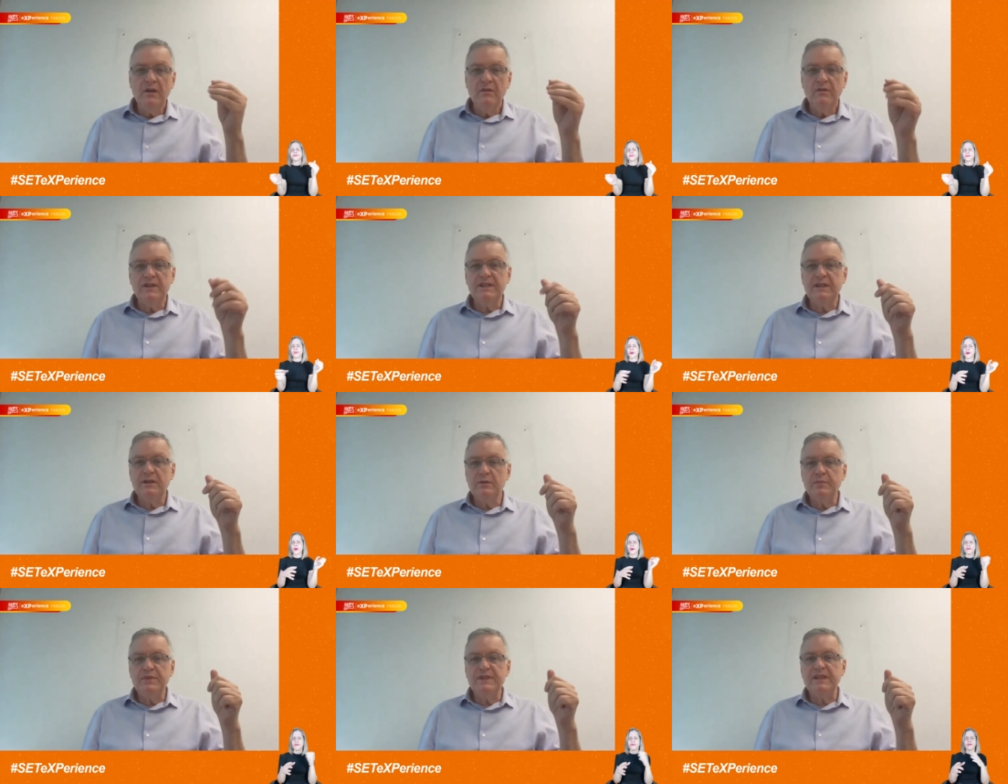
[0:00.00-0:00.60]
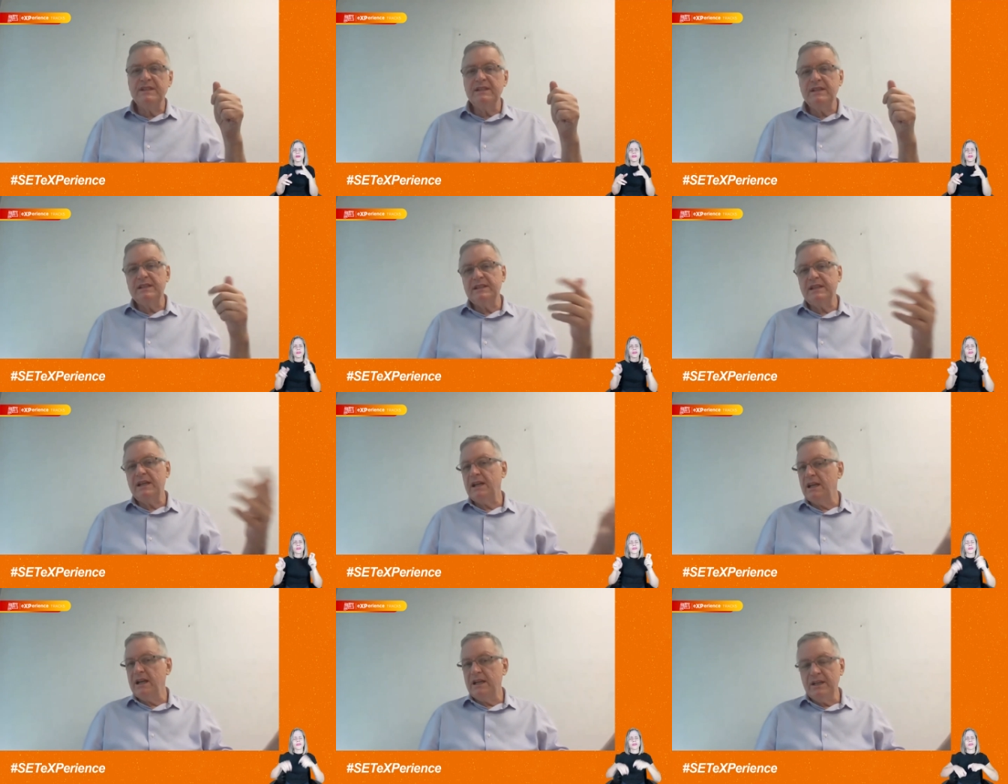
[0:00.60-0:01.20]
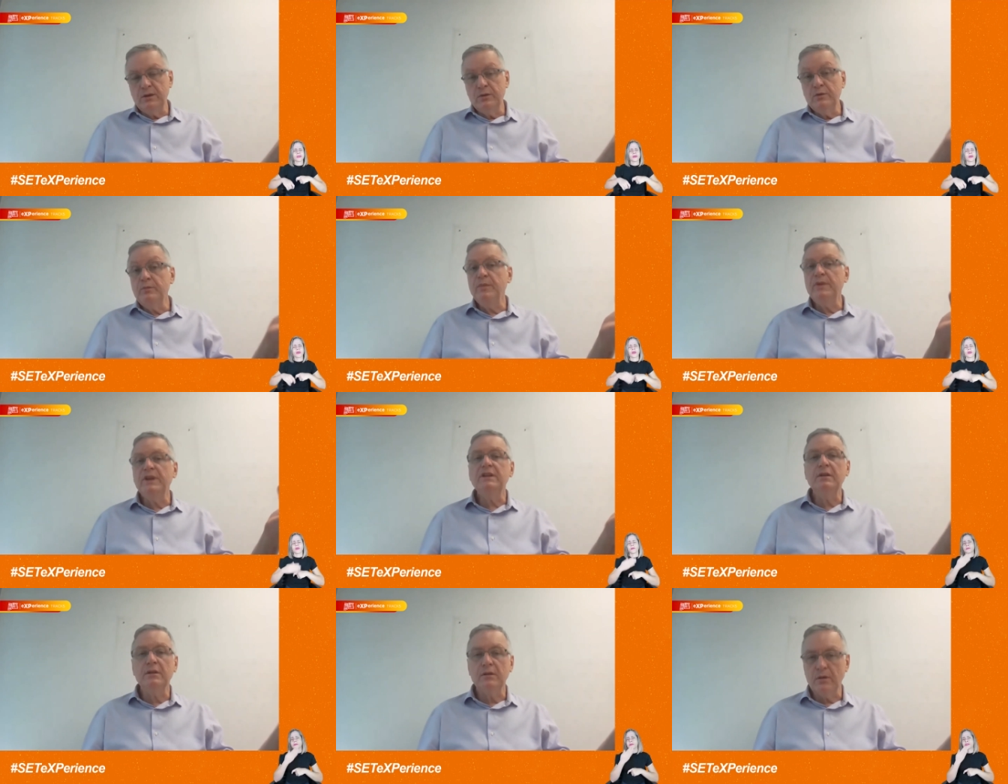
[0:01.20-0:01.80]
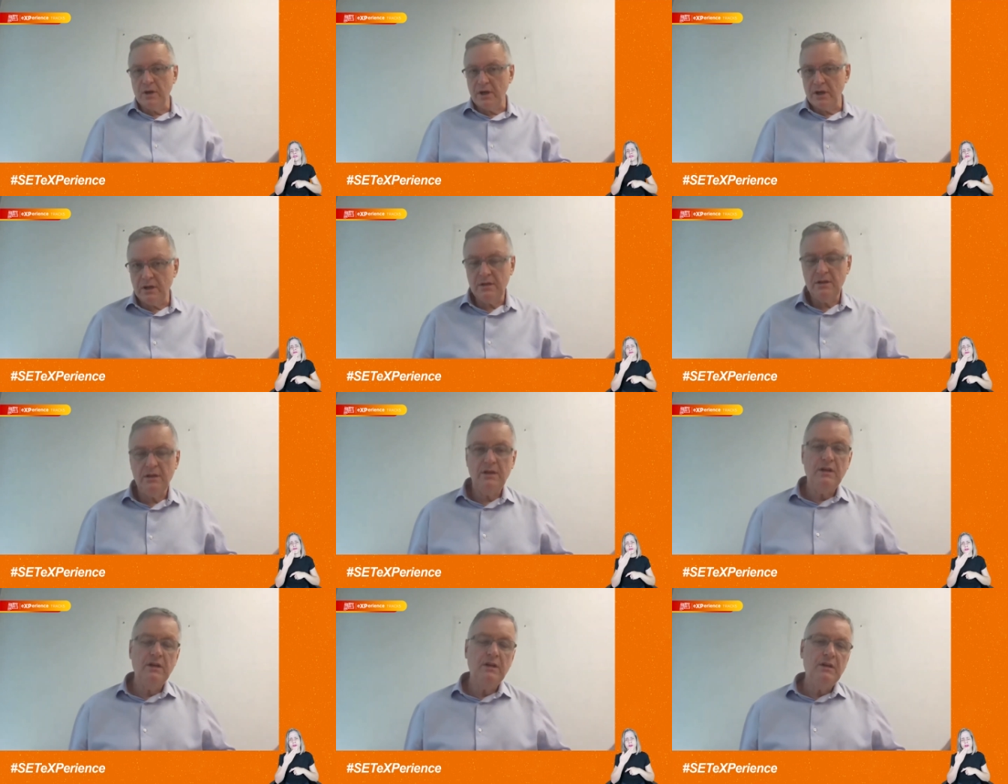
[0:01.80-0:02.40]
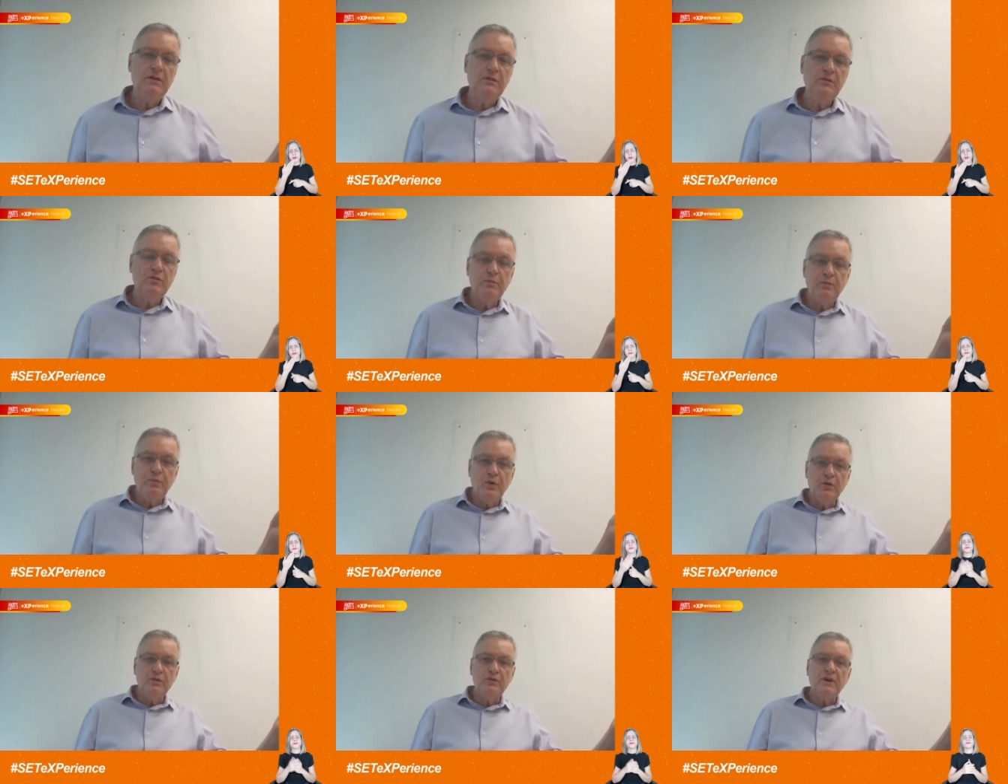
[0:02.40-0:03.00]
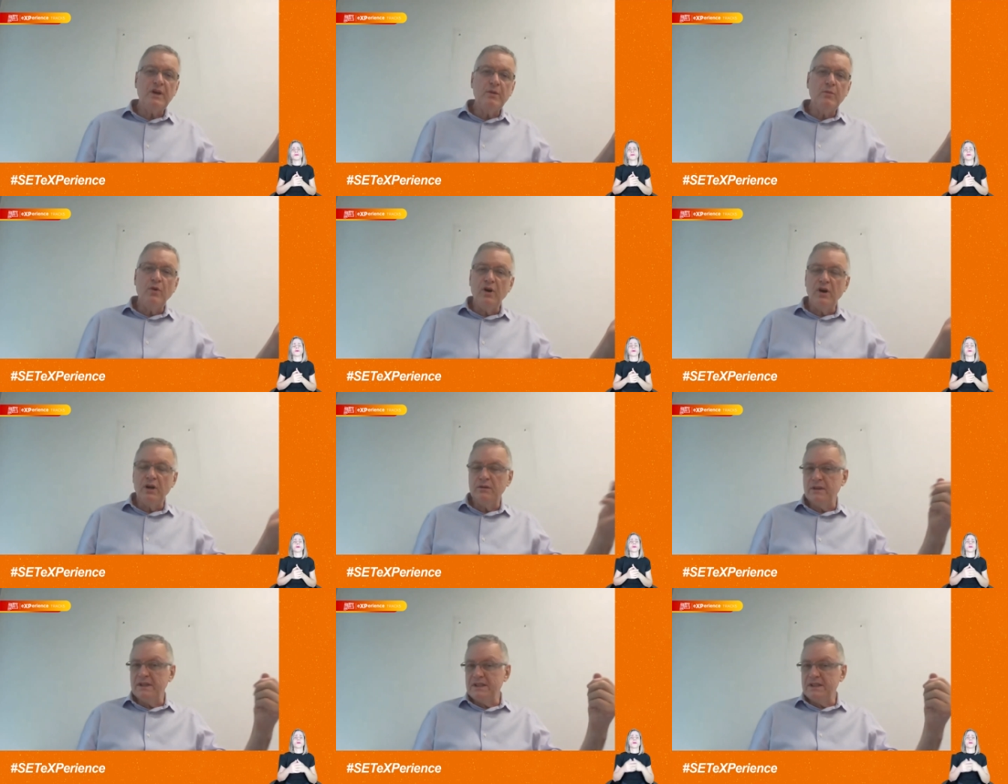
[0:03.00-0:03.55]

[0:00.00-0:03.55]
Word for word: você não precisa instalar nenhum middleware no ponto remoto.